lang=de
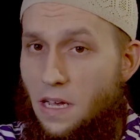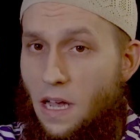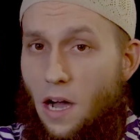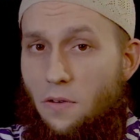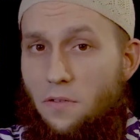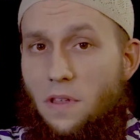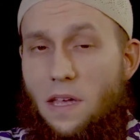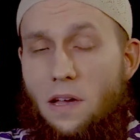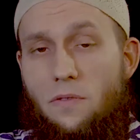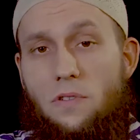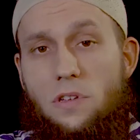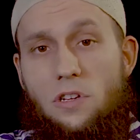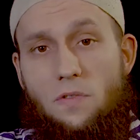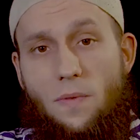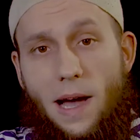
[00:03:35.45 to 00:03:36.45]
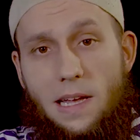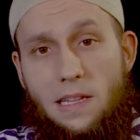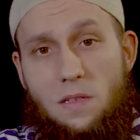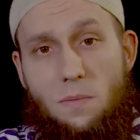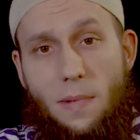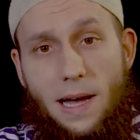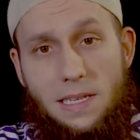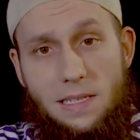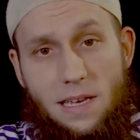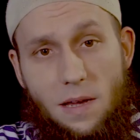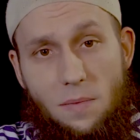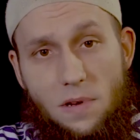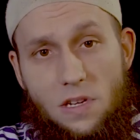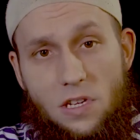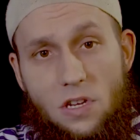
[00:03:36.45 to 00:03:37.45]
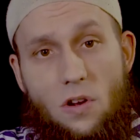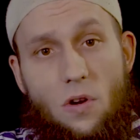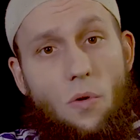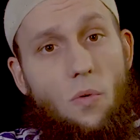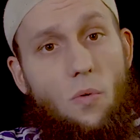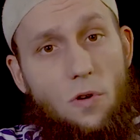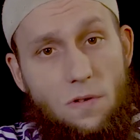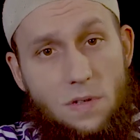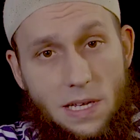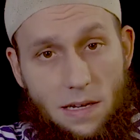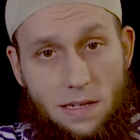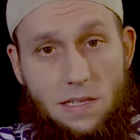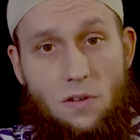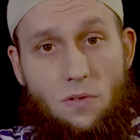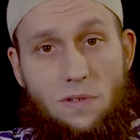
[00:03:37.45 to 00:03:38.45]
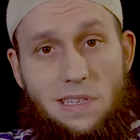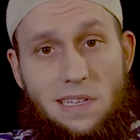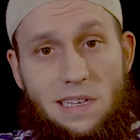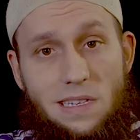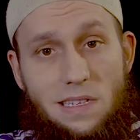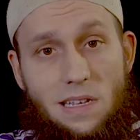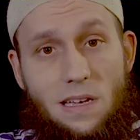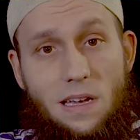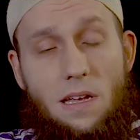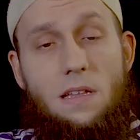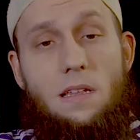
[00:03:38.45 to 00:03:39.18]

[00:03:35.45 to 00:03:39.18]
auf der für die Schweiz maßgeblichen UNO-Sanktionsliste,